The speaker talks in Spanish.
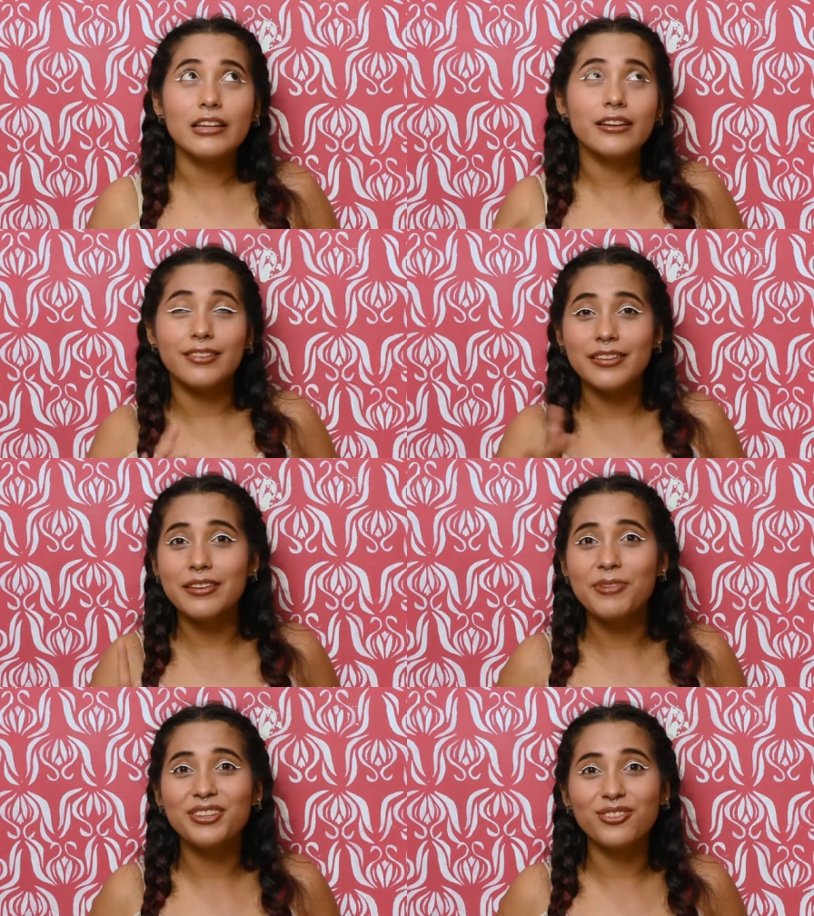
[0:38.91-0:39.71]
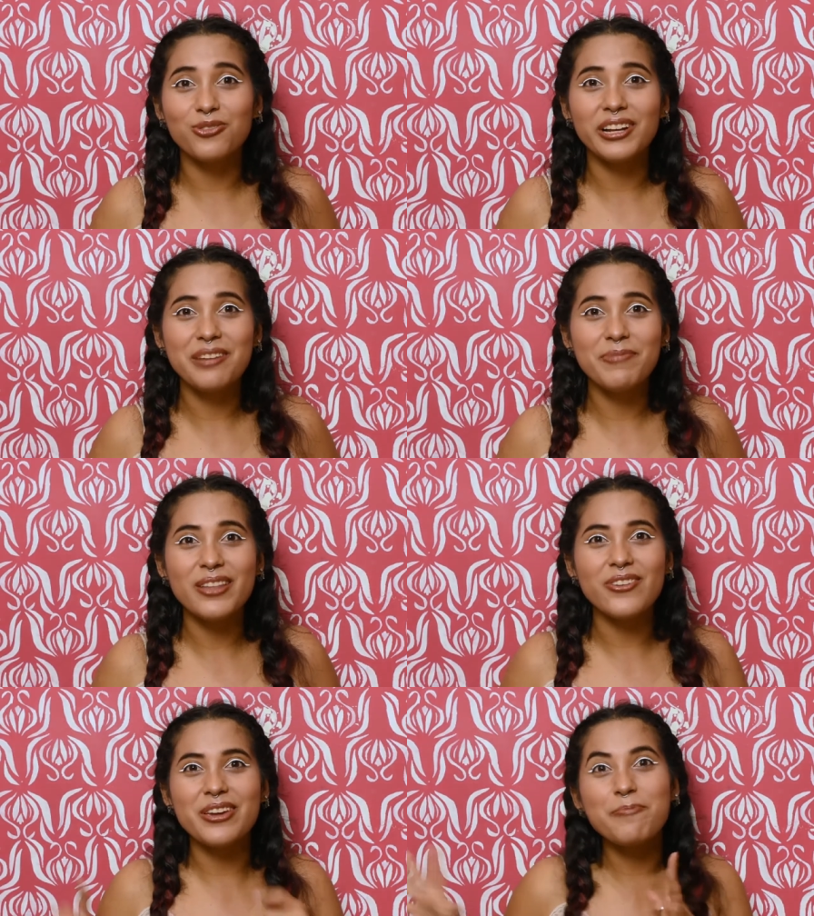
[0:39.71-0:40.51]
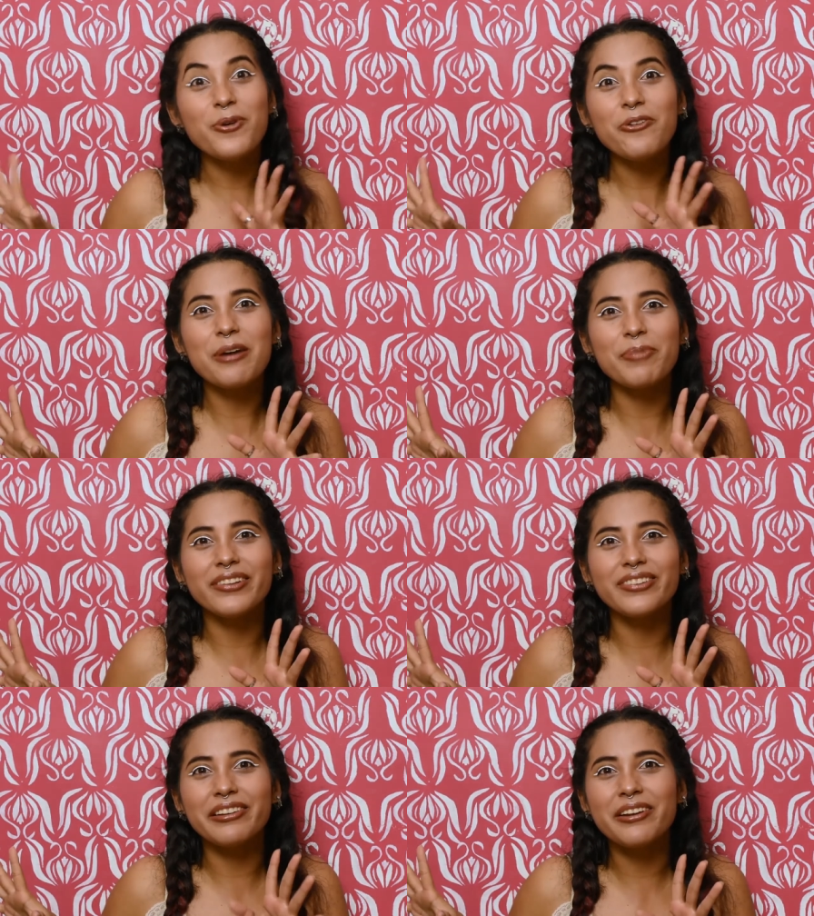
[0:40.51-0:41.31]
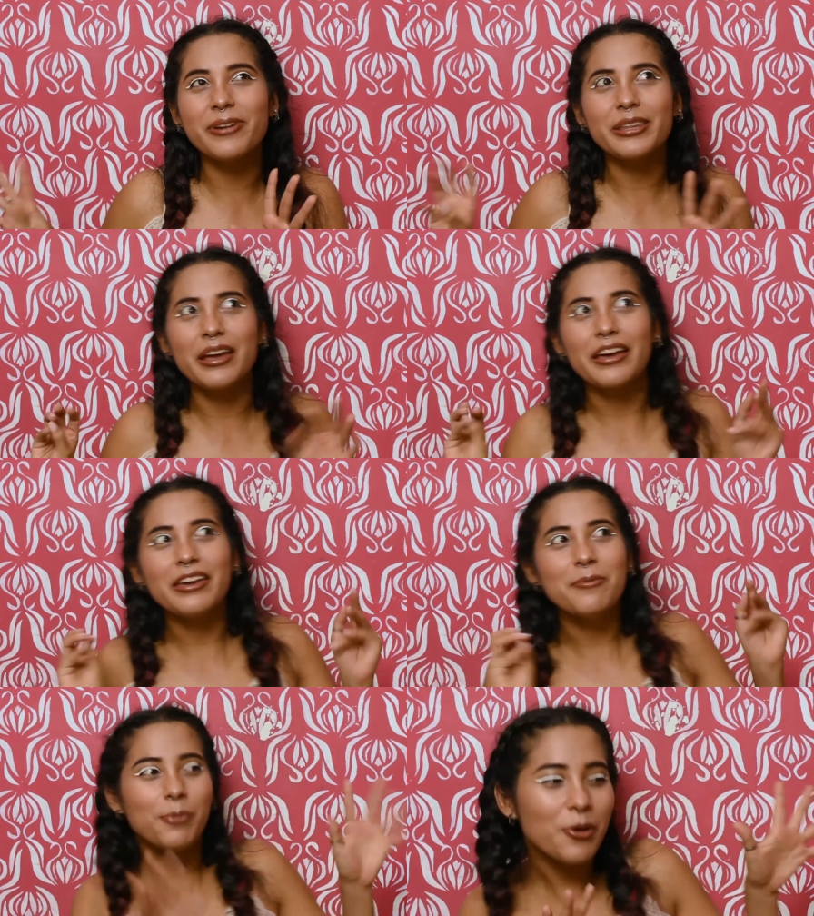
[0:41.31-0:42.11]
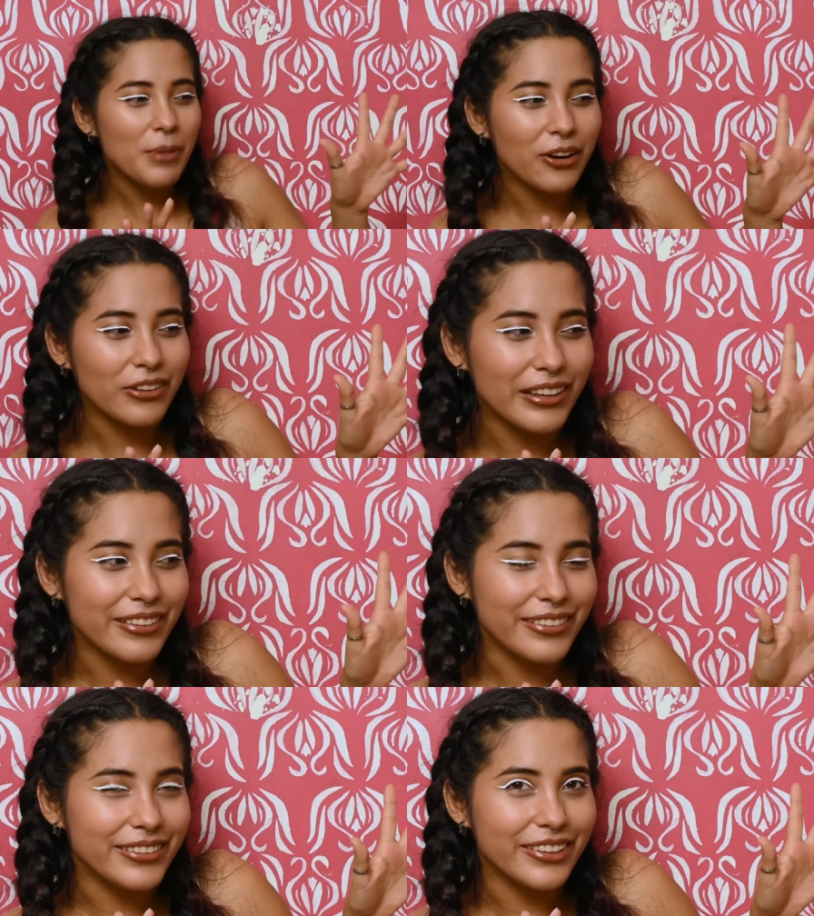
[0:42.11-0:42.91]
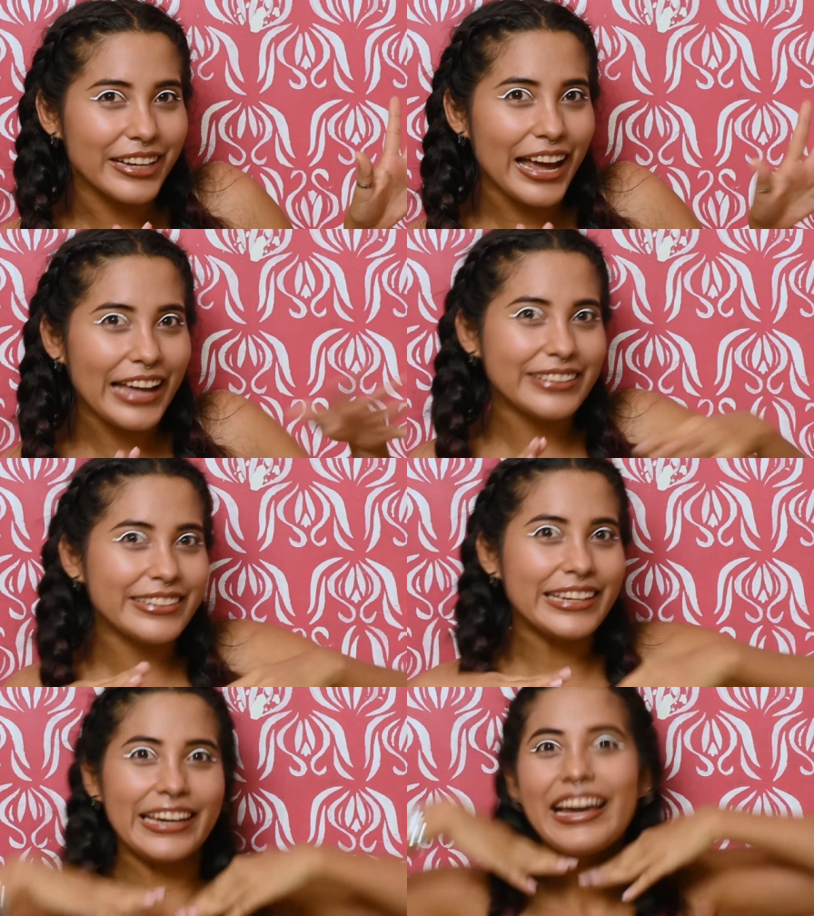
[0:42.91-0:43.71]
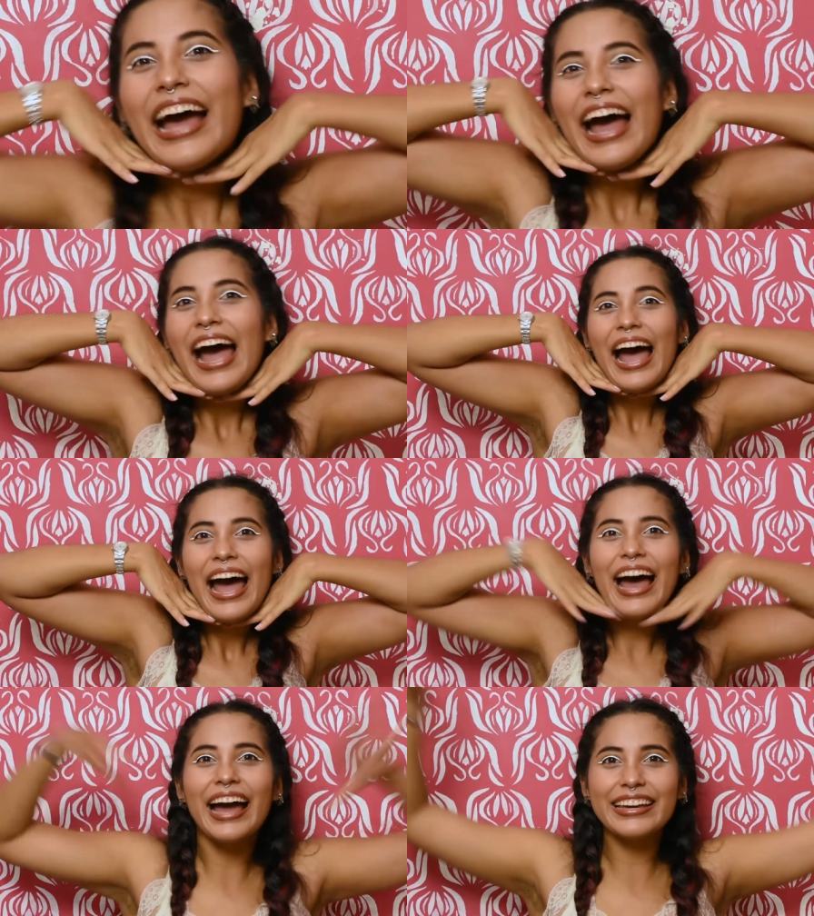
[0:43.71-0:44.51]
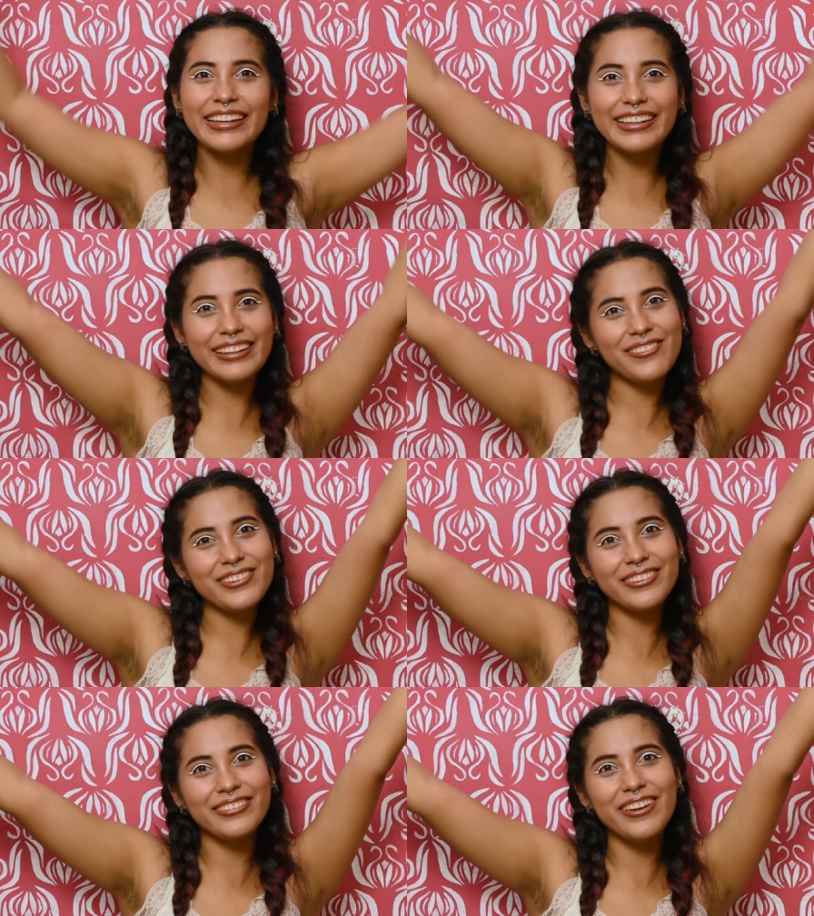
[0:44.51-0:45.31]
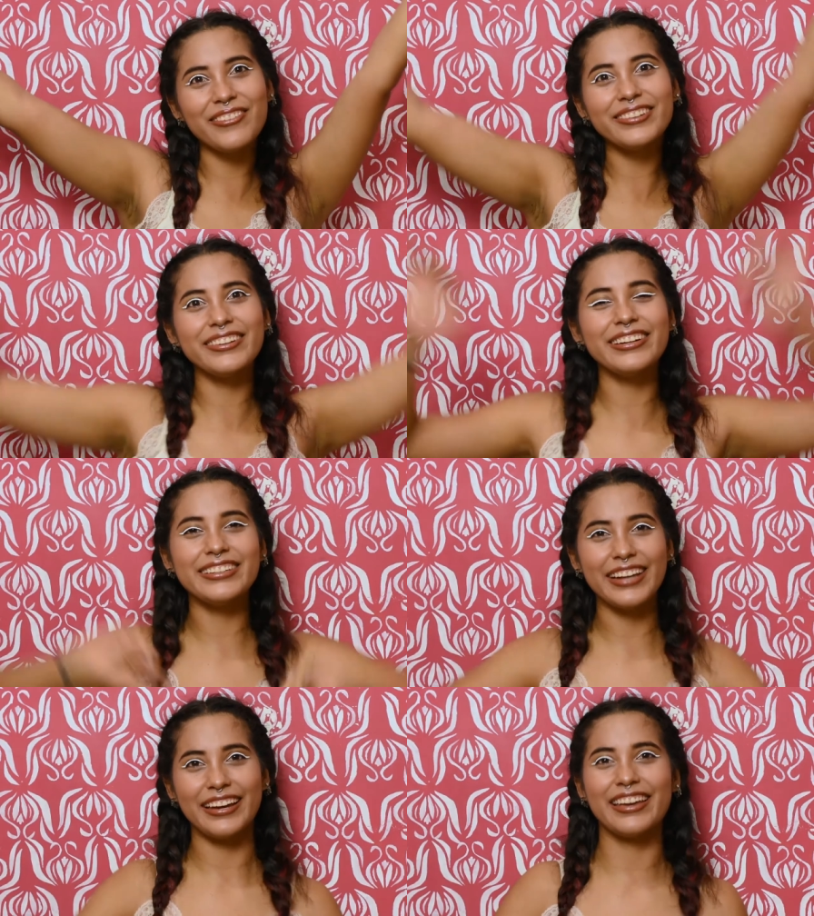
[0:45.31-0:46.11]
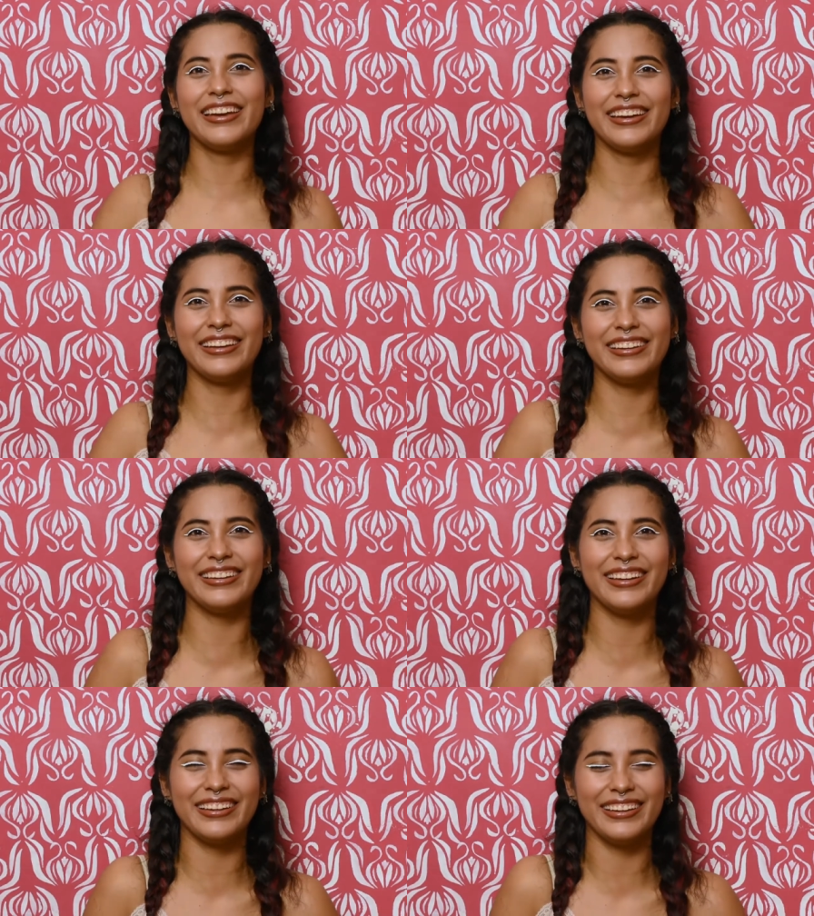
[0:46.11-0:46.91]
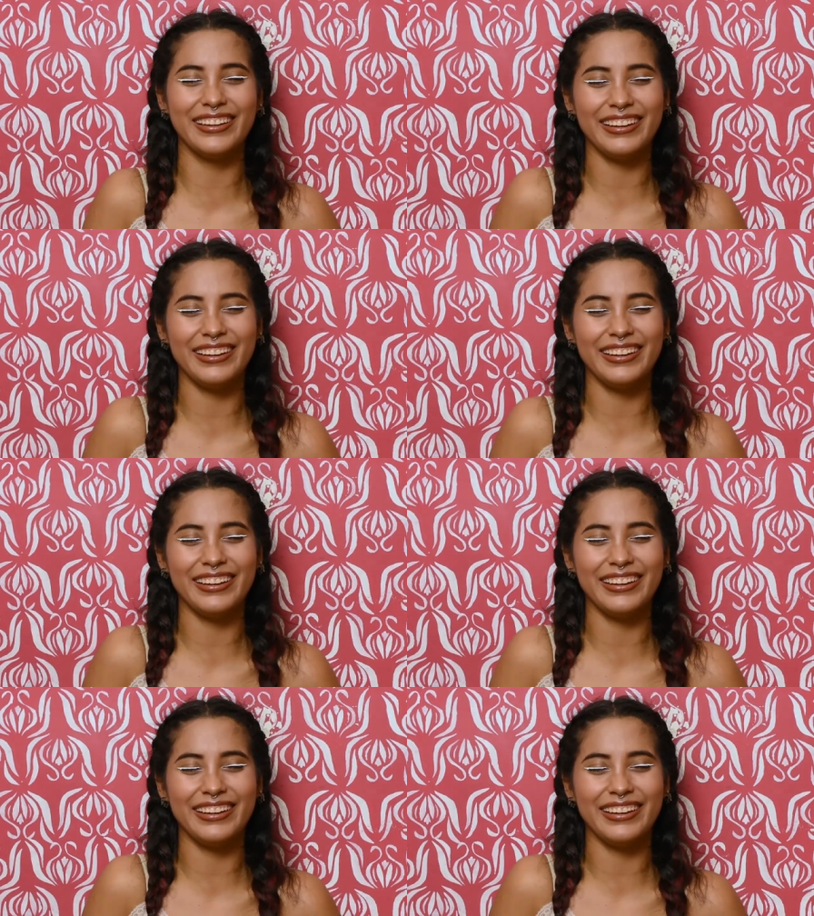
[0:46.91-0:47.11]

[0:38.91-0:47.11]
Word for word: y recientemente estuve limpiando y boom apareció la libreta y boom me acordé de esa historia, así que ¡ah! aquí tenemos un nuevo story time.